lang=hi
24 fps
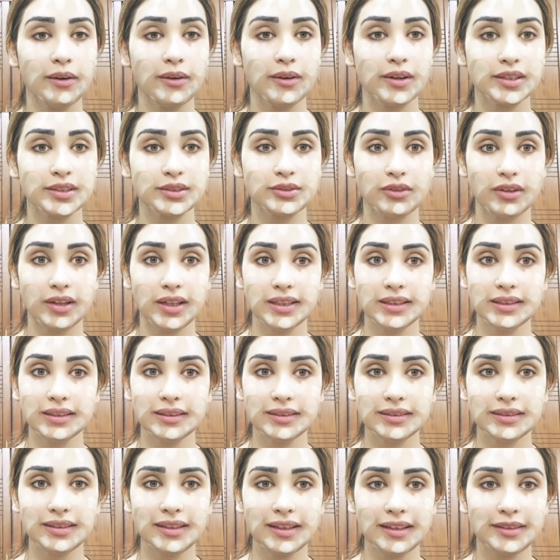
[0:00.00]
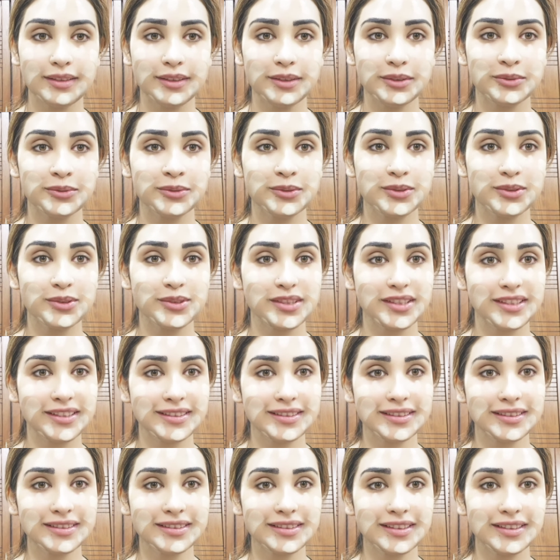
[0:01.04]
और स्क्रॉलिंग करती रहती हूँ कुछ
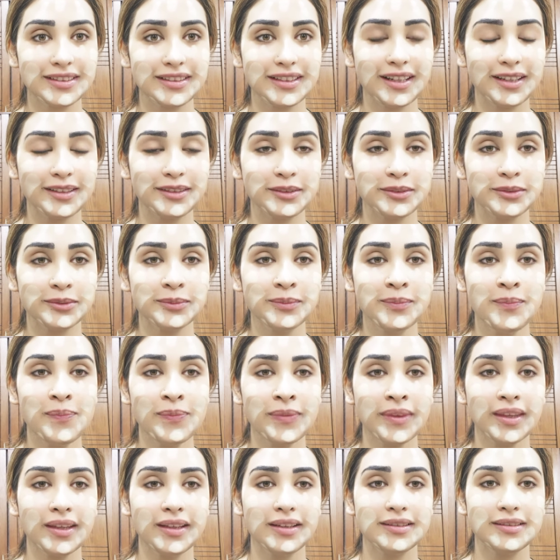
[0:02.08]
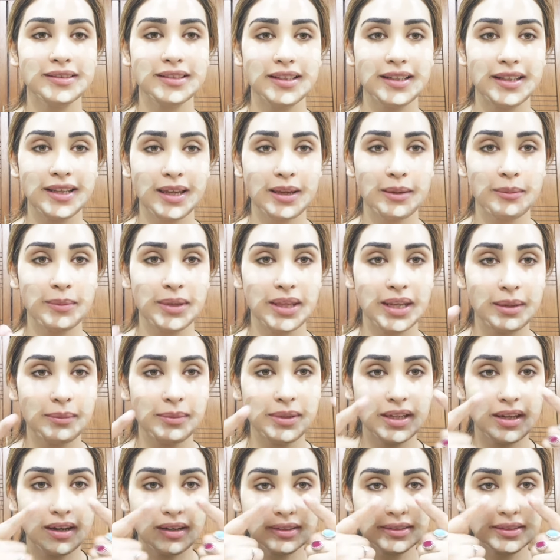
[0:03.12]
रिसर्च करती रहती हूँ इसलिए मेरे
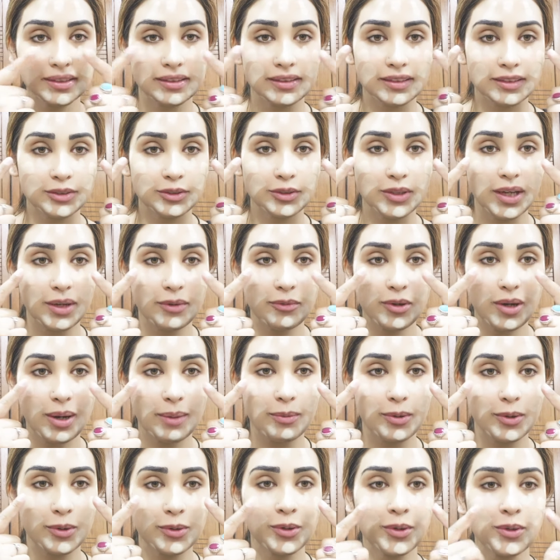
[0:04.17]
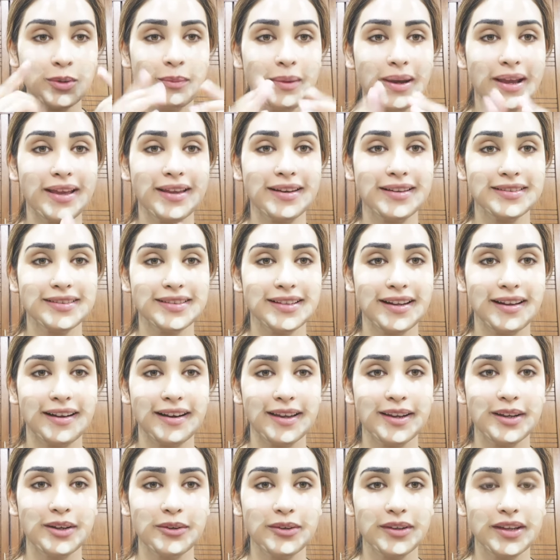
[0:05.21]
भी डार्क सर्कल जो है वो आप लोगों नुमाया नजर आ
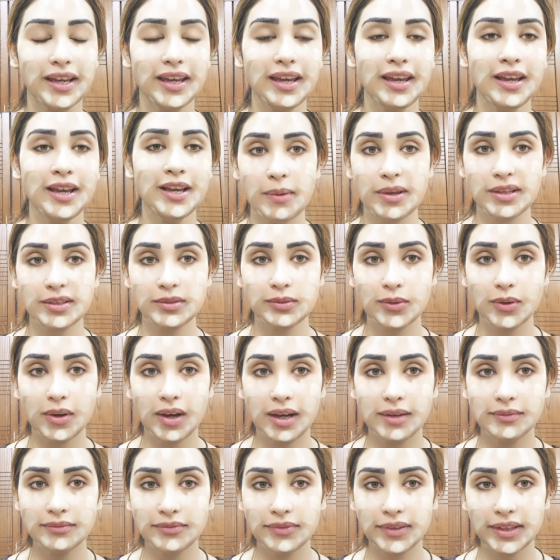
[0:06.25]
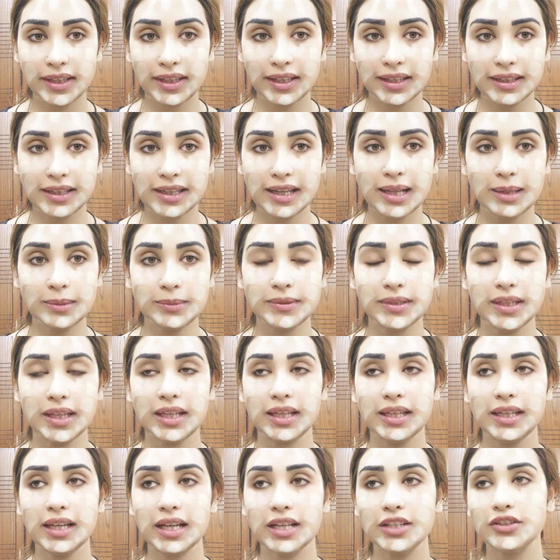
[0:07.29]
रहे होंगे और इसको हम फिंगर की हेल्प से
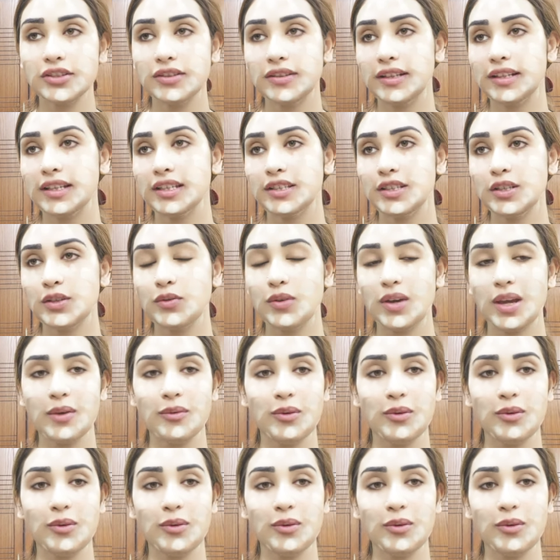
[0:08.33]
ही अच्छे तरीके से जो